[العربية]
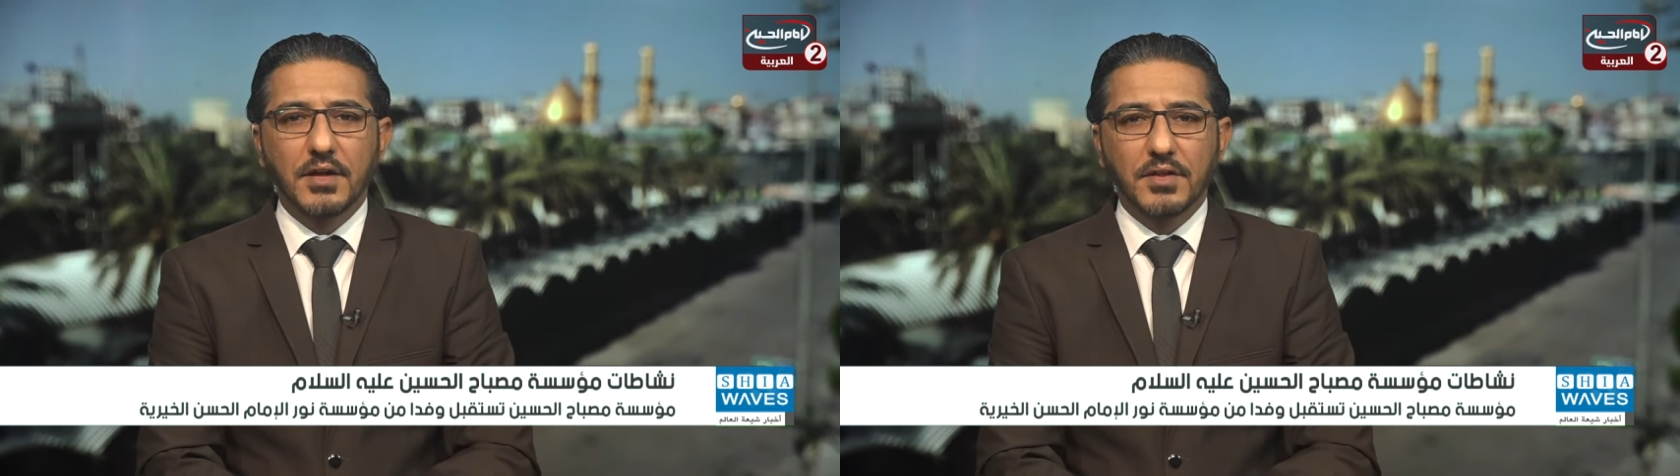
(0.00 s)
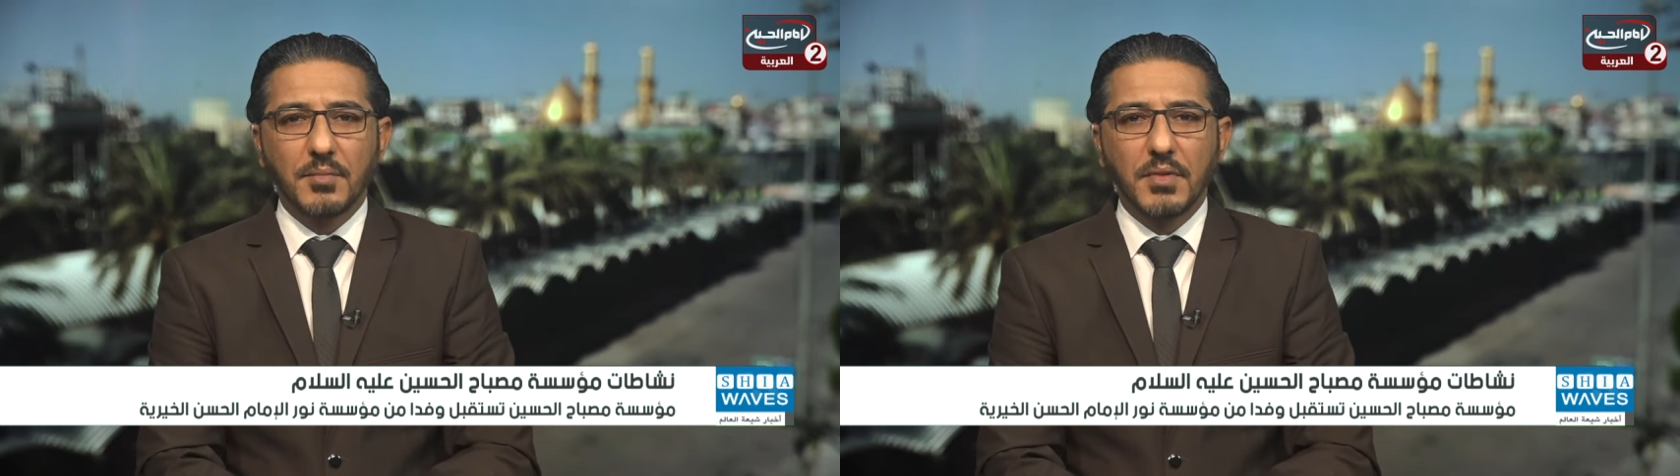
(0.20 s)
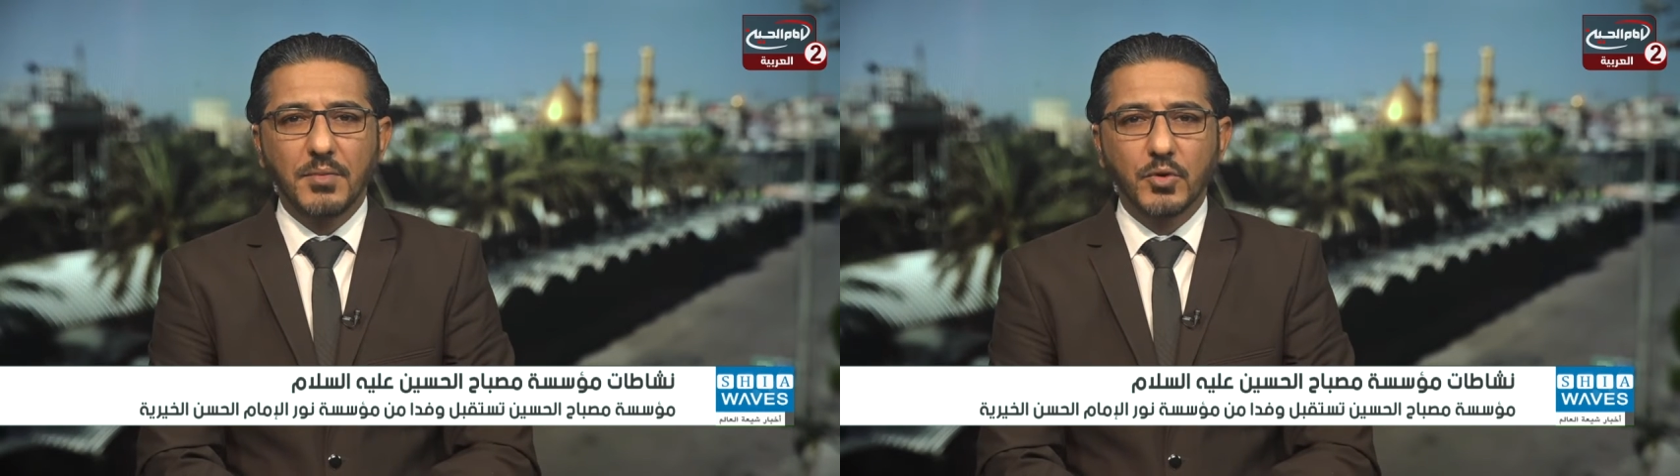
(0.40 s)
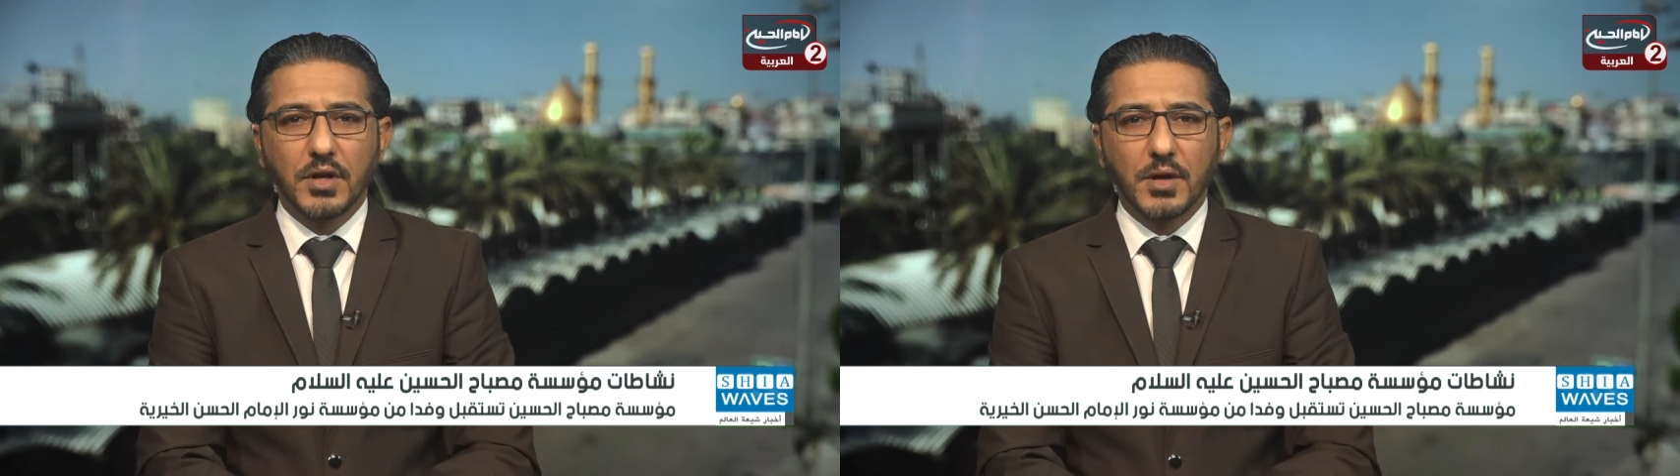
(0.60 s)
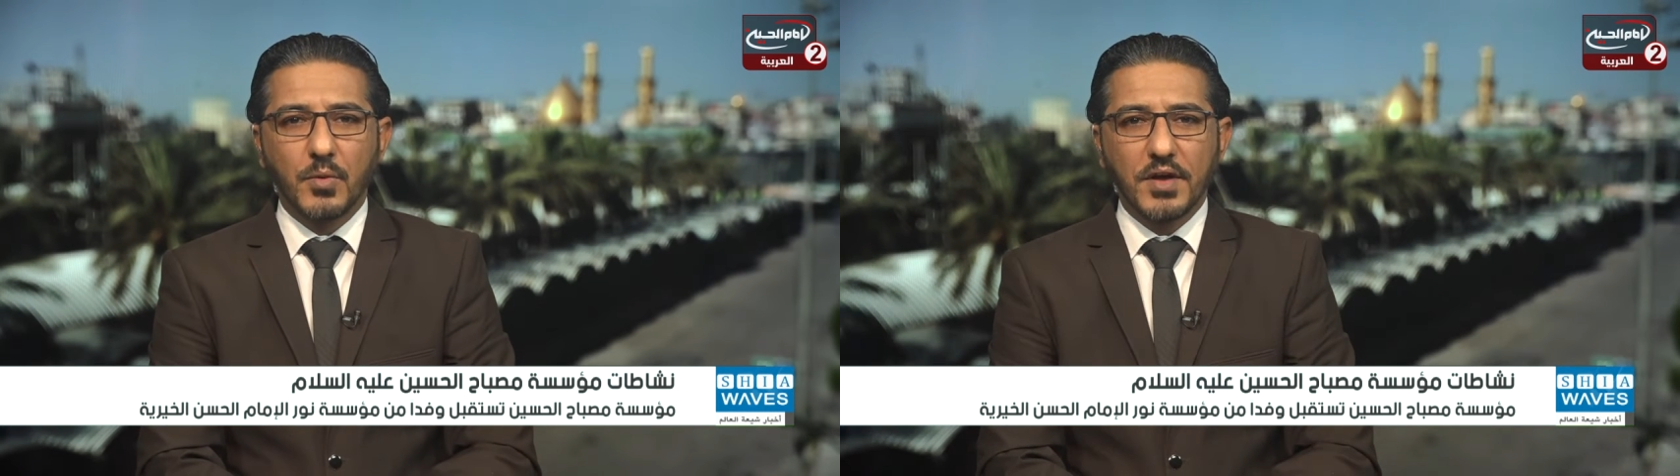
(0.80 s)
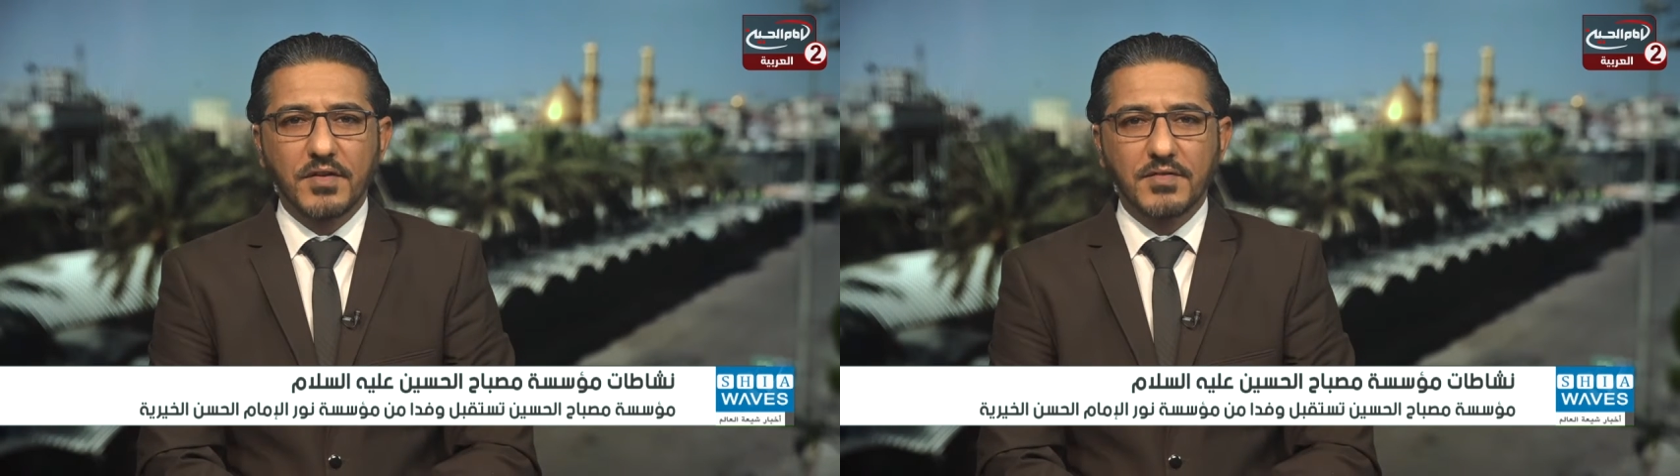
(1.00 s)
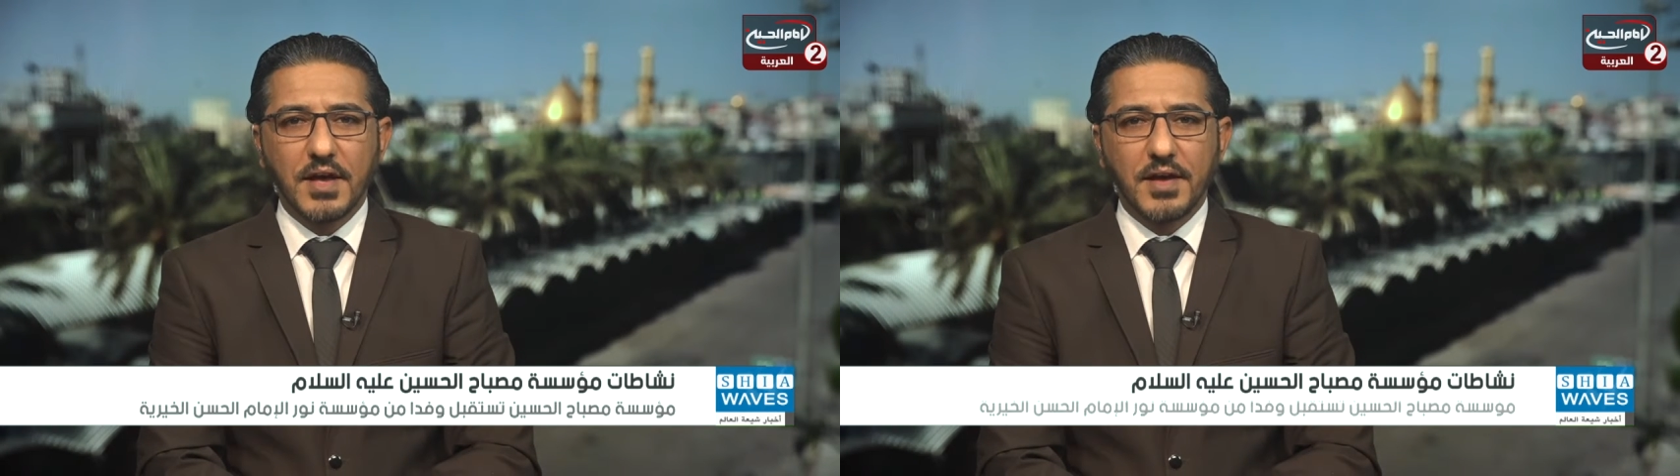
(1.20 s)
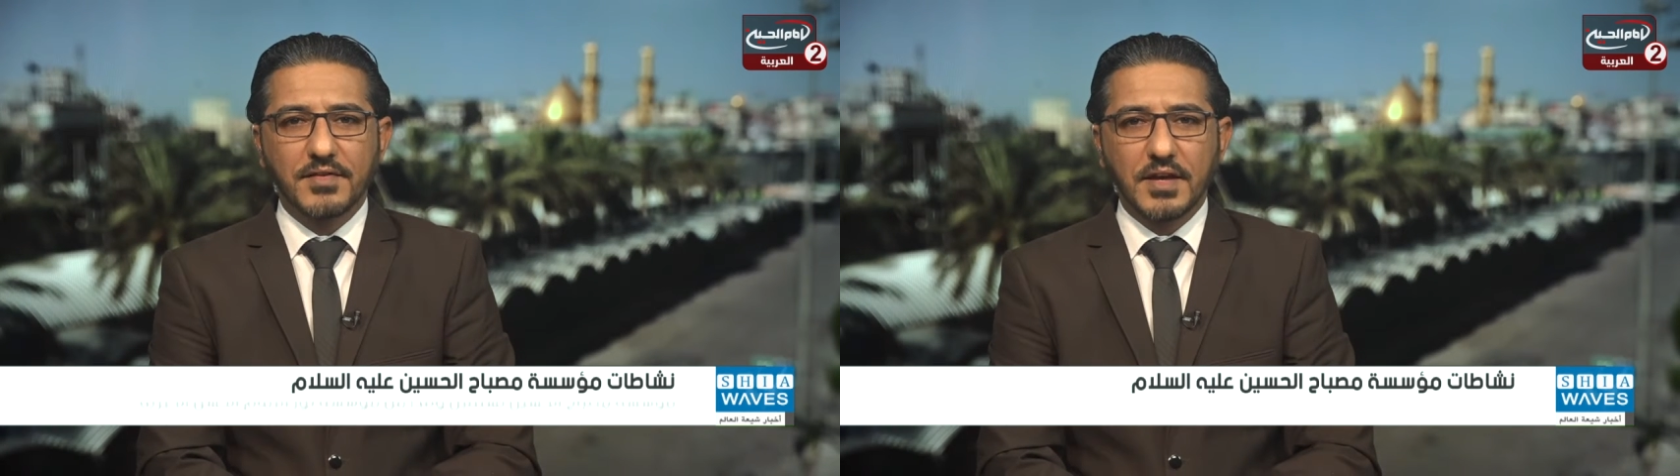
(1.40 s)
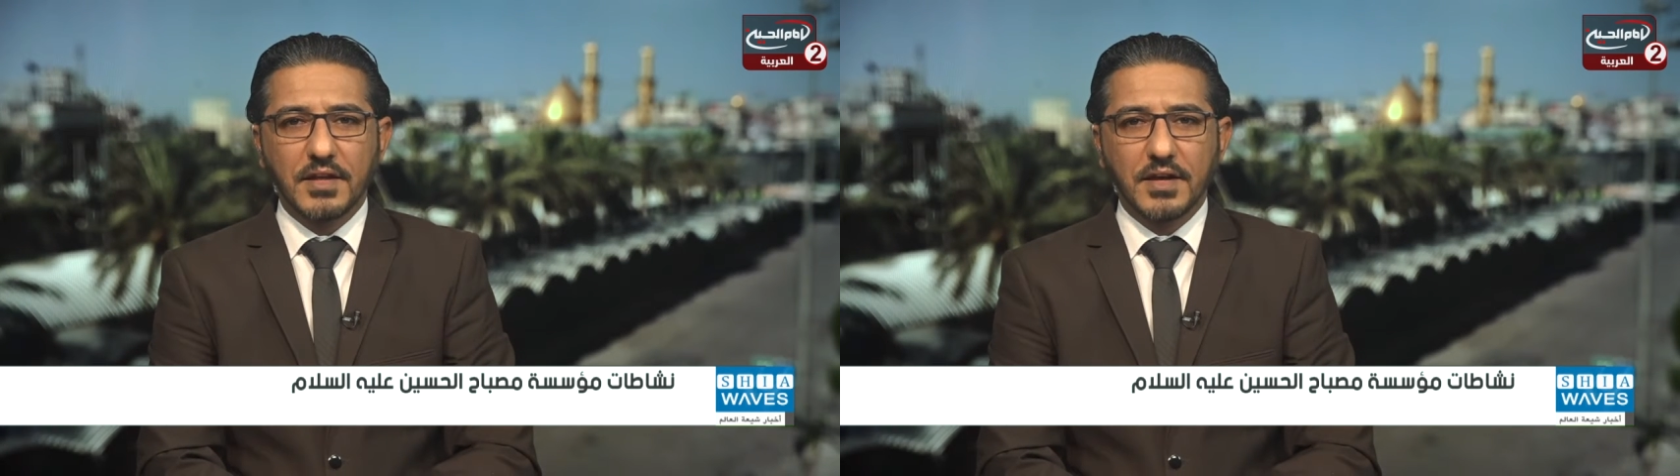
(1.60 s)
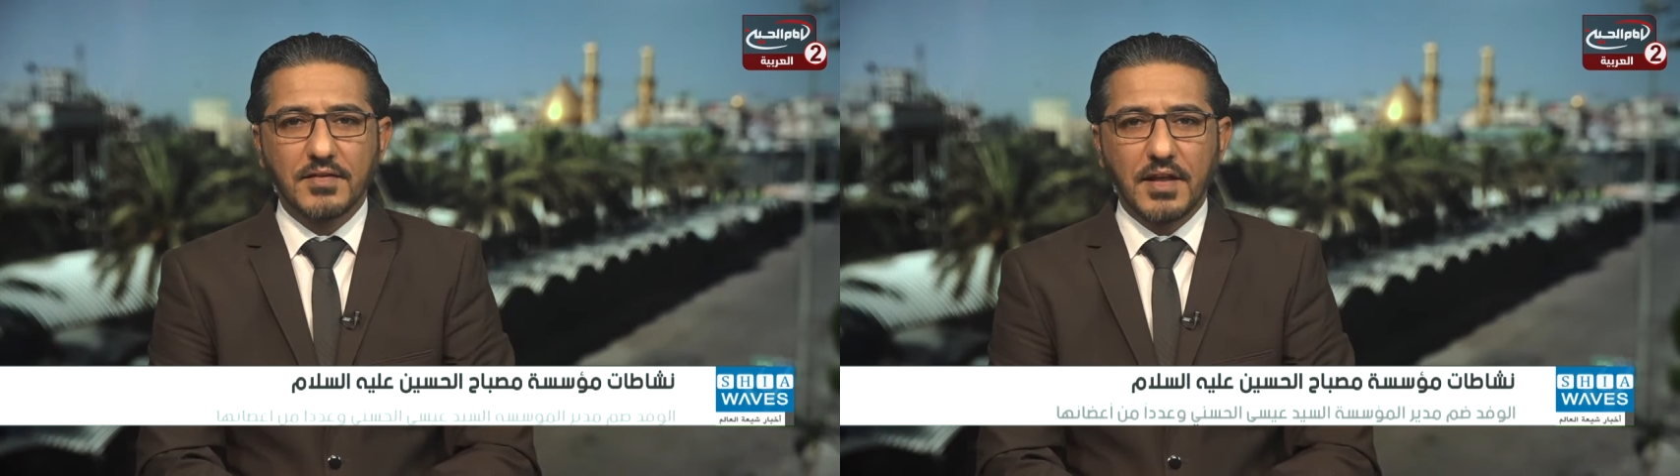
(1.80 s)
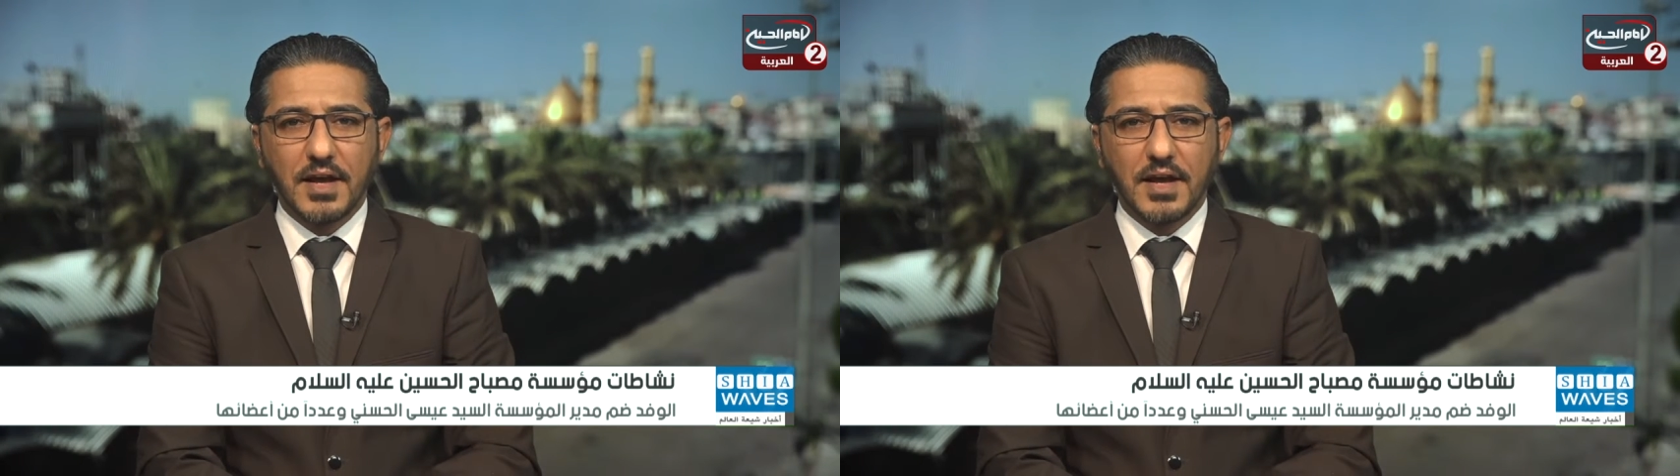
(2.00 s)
ضم مدير المؤسسة السيد عيسى